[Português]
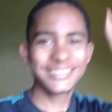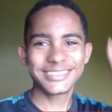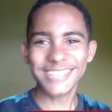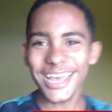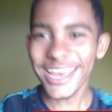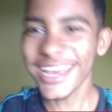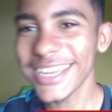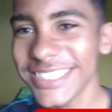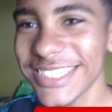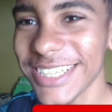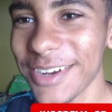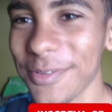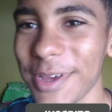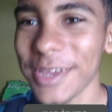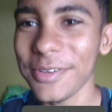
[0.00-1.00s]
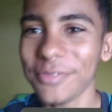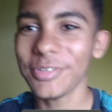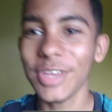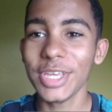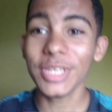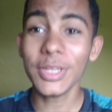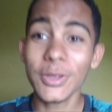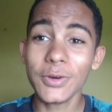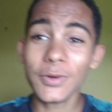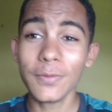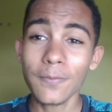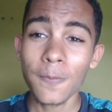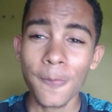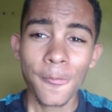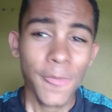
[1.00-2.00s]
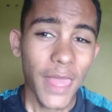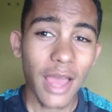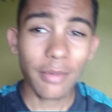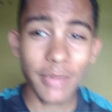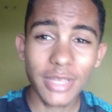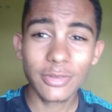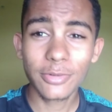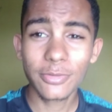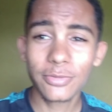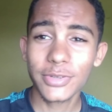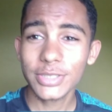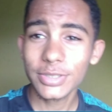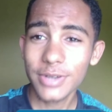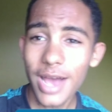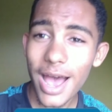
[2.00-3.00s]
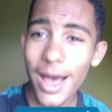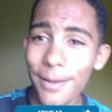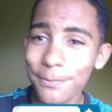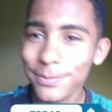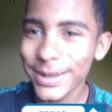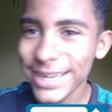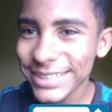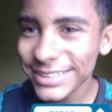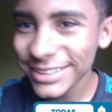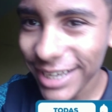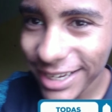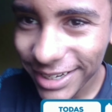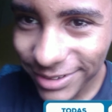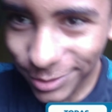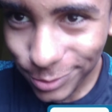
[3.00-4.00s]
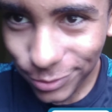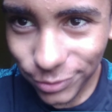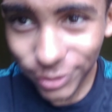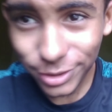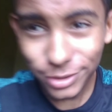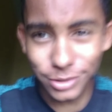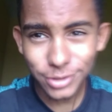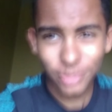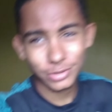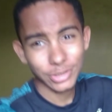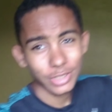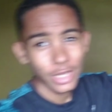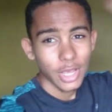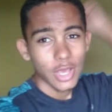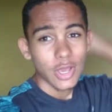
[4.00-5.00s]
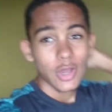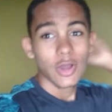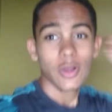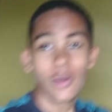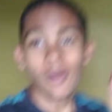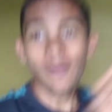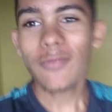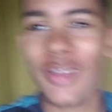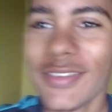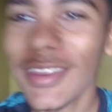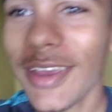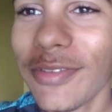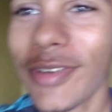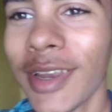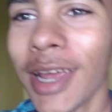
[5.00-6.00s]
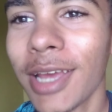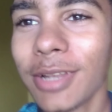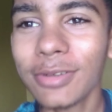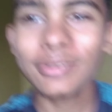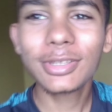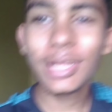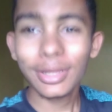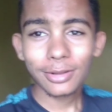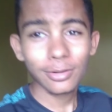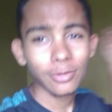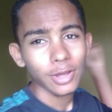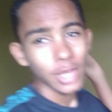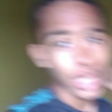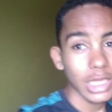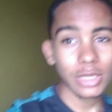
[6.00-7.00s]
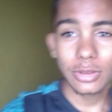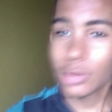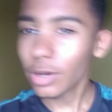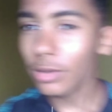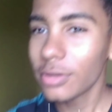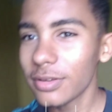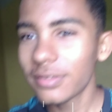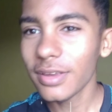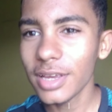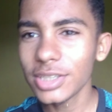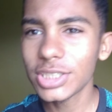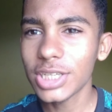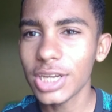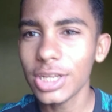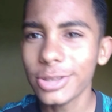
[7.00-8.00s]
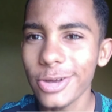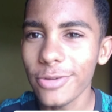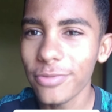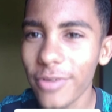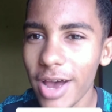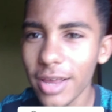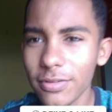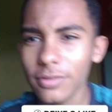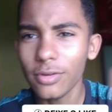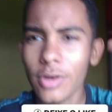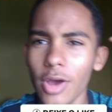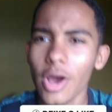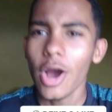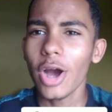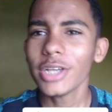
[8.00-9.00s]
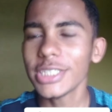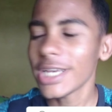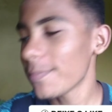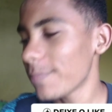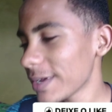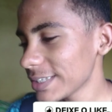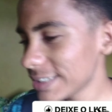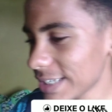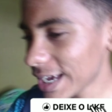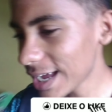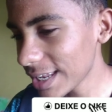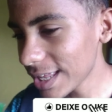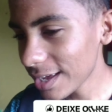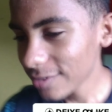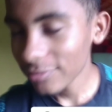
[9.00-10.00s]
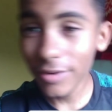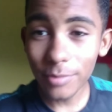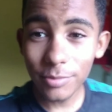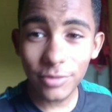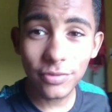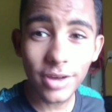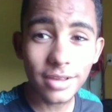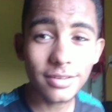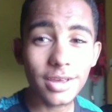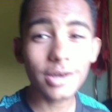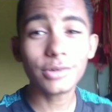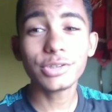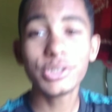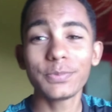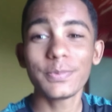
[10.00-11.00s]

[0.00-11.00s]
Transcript: Sejam bem-vindos a mais um vídeo Rapaziada, no vídeo de hoje Como vocês viram aí no título E todos sem inscrito eu faço Hoje rapaziada, vamos fazer